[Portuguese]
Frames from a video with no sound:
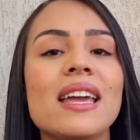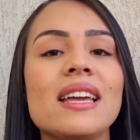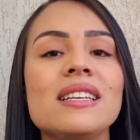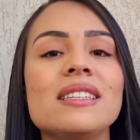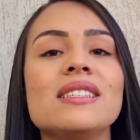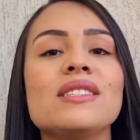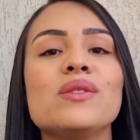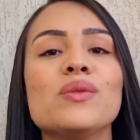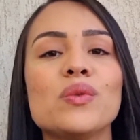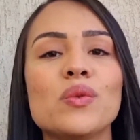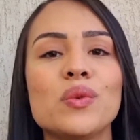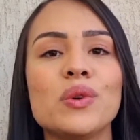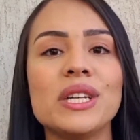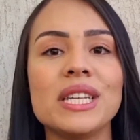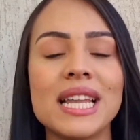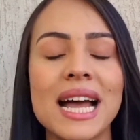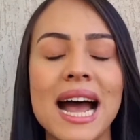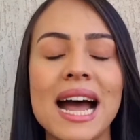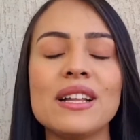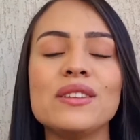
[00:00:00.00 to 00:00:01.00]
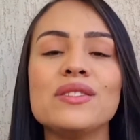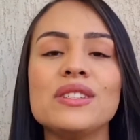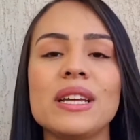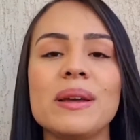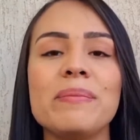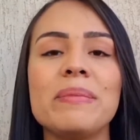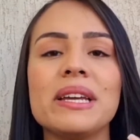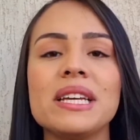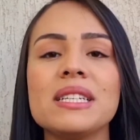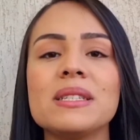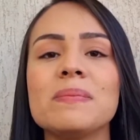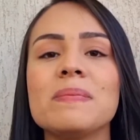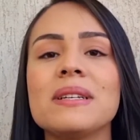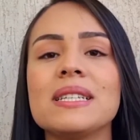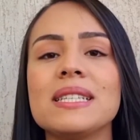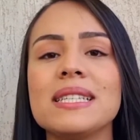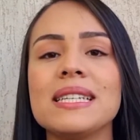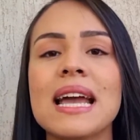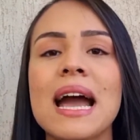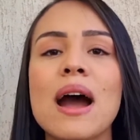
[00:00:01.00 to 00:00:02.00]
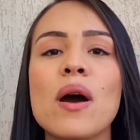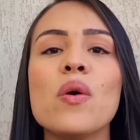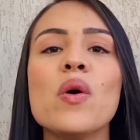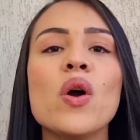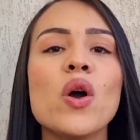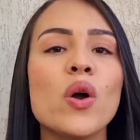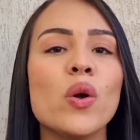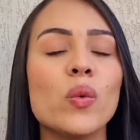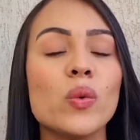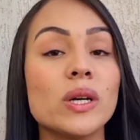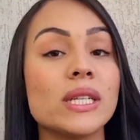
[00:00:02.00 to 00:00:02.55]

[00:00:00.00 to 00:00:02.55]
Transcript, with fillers: tem-se um cuidado, né, bem especial